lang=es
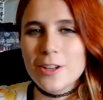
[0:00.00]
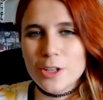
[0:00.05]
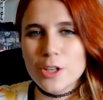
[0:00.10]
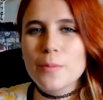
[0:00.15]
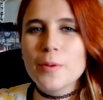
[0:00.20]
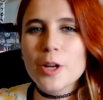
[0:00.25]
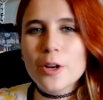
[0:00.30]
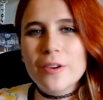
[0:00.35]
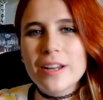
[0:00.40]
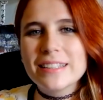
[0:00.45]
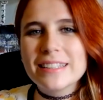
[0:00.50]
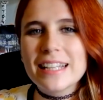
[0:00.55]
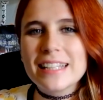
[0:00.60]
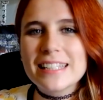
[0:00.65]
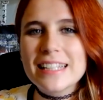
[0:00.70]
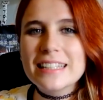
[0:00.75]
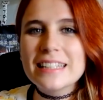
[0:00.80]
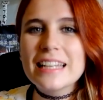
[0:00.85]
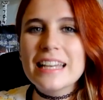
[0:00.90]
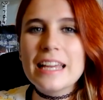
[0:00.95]
Número
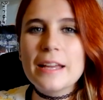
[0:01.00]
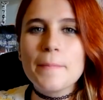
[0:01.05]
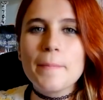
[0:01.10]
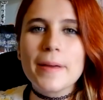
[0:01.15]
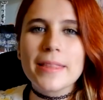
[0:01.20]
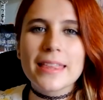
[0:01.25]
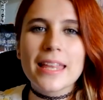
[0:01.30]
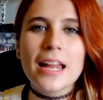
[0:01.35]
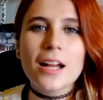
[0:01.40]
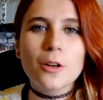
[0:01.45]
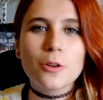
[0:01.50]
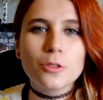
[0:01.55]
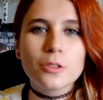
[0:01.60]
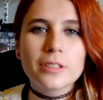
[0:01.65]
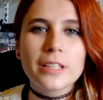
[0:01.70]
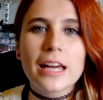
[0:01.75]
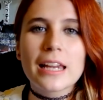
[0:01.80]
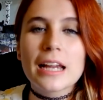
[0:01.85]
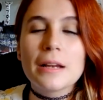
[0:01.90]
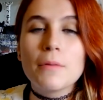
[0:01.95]
47, empezar a
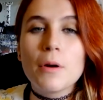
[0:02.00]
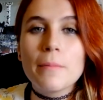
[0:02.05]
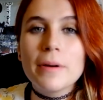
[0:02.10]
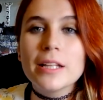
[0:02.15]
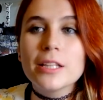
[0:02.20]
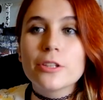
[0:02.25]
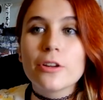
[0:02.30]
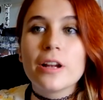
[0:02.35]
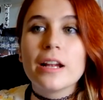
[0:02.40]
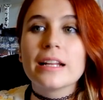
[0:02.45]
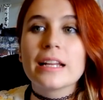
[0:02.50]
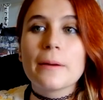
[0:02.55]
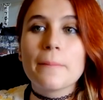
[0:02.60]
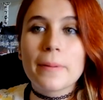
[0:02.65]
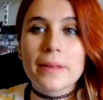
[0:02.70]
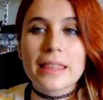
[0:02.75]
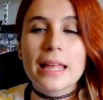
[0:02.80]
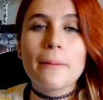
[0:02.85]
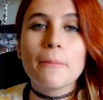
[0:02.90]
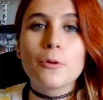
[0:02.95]
contar el momento en el que
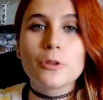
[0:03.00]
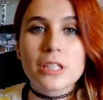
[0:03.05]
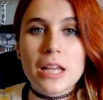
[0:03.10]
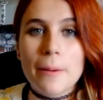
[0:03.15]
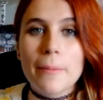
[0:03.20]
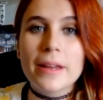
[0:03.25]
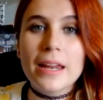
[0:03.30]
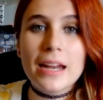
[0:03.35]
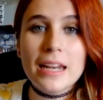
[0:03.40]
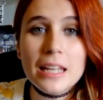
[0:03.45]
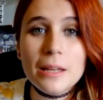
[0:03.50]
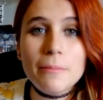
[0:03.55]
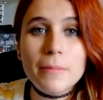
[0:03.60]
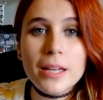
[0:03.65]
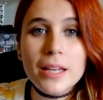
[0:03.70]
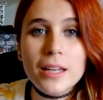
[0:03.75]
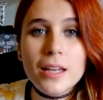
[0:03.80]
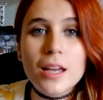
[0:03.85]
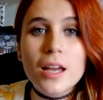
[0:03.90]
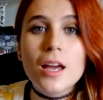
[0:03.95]
empezamos a ver
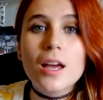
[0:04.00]
anime